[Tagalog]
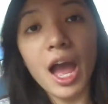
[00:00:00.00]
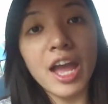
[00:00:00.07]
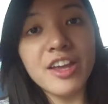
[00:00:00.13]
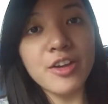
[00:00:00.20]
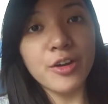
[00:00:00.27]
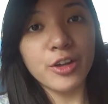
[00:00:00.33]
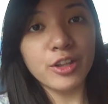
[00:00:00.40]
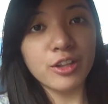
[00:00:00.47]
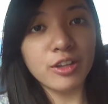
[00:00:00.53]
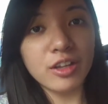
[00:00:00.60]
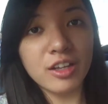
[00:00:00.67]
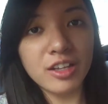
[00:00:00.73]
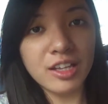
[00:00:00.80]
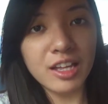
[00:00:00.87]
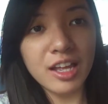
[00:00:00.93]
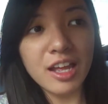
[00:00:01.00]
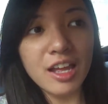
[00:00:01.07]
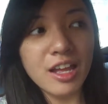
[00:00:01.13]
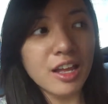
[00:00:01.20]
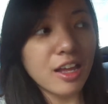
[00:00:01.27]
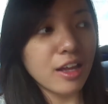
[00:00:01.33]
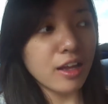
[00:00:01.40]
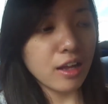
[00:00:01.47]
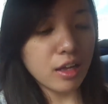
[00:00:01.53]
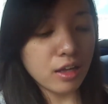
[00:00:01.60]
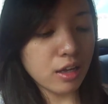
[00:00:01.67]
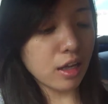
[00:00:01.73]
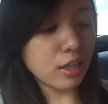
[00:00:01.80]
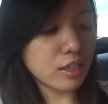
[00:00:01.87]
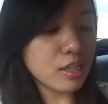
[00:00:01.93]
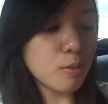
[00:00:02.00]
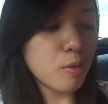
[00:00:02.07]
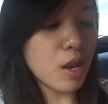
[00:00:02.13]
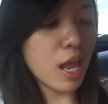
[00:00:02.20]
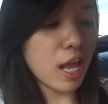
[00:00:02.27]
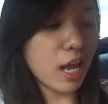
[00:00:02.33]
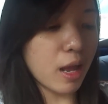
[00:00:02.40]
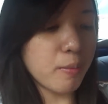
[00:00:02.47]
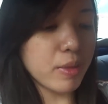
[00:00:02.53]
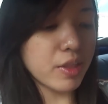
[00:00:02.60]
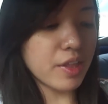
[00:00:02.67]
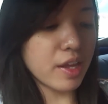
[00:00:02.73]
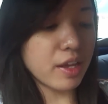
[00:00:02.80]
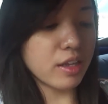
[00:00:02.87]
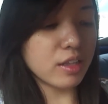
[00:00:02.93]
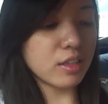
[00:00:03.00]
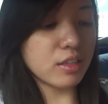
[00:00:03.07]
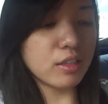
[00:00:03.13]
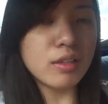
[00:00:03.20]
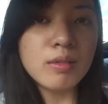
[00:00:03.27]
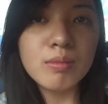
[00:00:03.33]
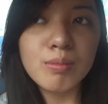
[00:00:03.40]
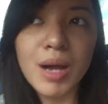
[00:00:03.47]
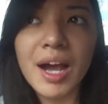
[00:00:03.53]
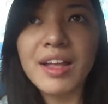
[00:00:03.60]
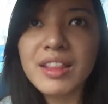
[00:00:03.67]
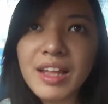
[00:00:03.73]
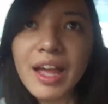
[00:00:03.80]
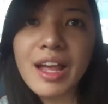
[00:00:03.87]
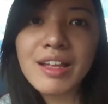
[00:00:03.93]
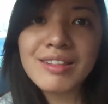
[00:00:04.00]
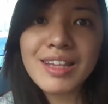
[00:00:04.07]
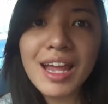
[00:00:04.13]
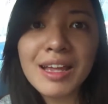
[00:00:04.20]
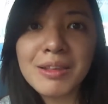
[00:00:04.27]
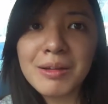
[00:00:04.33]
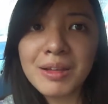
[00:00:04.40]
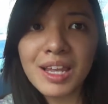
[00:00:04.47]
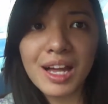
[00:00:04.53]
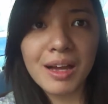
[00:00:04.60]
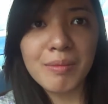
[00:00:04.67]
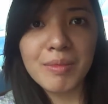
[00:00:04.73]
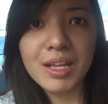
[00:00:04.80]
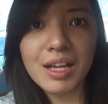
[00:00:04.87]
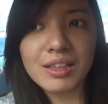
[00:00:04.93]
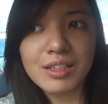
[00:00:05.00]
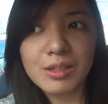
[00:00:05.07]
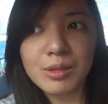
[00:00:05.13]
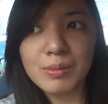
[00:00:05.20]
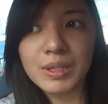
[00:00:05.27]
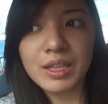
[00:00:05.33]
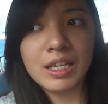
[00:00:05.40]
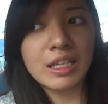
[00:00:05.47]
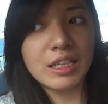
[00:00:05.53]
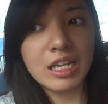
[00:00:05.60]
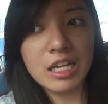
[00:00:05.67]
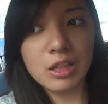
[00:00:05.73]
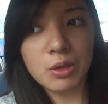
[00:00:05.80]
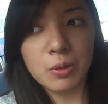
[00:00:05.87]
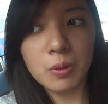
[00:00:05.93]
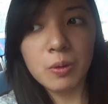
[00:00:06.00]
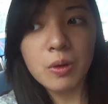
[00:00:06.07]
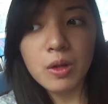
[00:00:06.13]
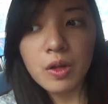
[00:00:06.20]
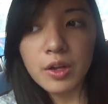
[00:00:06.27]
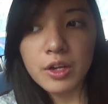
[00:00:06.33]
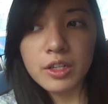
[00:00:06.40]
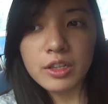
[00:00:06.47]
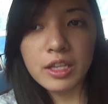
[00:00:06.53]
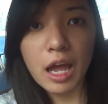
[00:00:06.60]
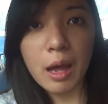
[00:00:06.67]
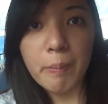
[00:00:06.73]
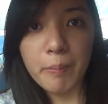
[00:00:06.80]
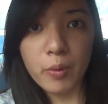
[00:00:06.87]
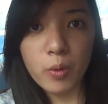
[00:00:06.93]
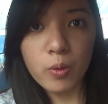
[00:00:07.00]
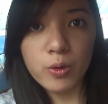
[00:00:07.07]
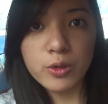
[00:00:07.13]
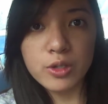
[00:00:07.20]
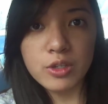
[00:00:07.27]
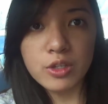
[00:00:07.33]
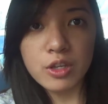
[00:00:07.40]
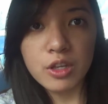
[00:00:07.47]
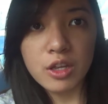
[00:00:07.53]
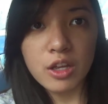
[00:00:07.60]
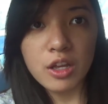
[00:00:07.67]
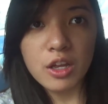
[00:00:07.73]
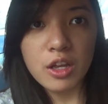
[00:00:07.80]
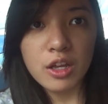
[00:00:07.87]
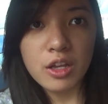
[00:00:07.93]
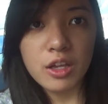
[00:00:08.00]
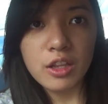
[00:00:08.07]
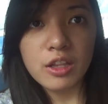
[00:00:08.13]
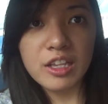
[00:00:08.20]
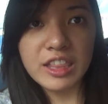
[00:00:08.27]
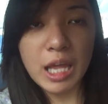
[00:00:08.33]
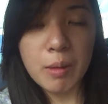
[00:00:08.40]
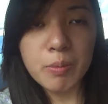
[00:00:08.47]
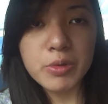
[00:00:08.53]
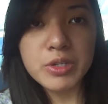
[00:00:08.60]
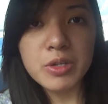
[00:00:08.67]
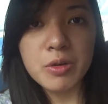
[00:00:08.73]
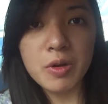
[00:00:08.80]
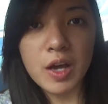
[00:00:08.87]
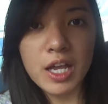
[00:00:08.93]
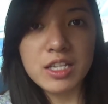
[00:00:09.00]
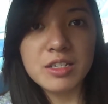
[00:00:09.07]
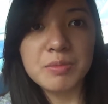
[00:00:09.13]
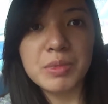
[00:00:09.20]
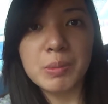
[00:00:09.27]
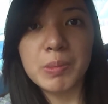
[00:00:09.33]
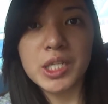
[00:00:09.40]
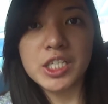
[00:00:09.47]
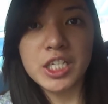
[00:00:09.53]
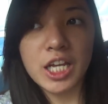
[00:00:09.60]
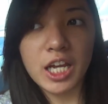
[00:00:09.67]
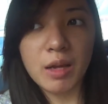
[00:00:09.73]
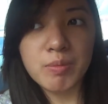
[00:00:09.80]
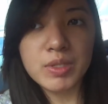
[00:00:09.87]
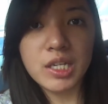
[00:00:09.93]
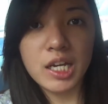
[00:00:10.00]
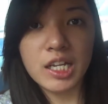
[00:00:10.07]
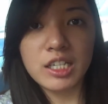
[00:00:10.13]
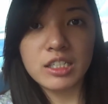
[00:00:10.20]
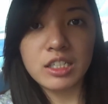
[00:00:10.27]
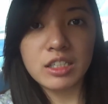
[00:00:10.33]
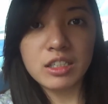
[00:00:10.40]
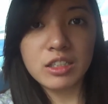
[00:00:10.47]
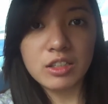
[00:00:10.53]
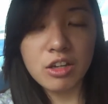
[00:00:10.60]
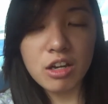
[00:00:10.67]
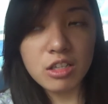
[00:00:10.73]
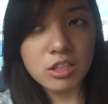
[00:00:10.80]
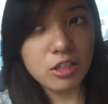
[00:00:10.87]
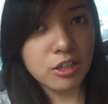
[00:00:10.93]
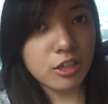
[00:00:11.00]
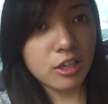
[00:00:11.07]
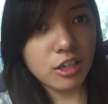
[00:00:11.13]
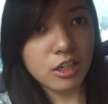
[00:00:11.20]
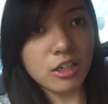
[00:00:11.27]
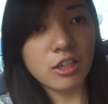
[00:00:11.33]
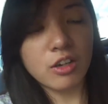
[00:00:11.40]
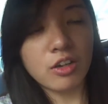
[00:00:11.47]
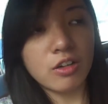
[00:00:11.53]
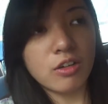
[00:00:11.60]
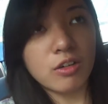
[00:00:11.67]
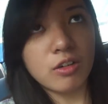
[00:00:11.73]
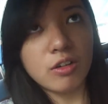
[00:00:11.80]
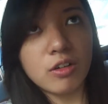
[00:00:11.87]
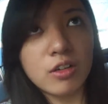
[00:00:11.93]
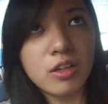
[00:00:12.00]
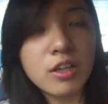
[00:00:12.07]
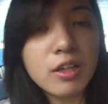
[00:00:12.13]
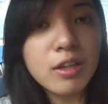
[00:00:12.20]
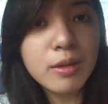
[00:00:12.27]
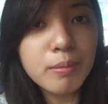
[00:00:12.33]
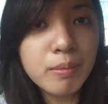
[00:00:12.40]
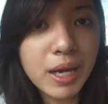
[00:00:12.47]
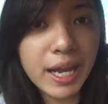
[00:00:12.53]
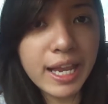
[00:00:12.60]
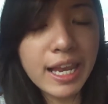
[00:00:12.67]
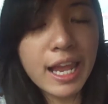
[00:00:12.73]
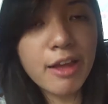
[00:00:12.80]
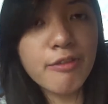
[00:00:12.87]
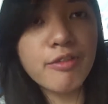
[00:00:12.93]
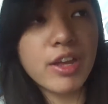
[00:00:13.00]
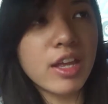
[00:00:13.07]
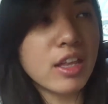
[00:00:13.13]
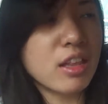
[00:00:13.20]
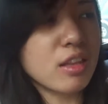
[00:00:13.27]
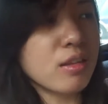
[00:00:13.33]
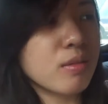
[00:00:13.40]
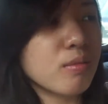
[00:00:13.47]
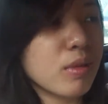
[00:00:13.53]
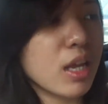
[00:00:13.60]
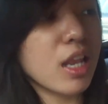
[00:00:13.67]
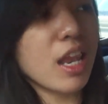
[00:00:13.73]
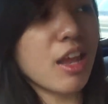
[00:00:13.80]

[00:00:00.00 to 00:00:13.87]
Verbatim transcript: Ayun. Simula kami ng mga 9. 9 o'clock kami ata dumating dito. Tapos, natapos ako kaso magpa-check up sa kanyang doctor noong mga 11. Mga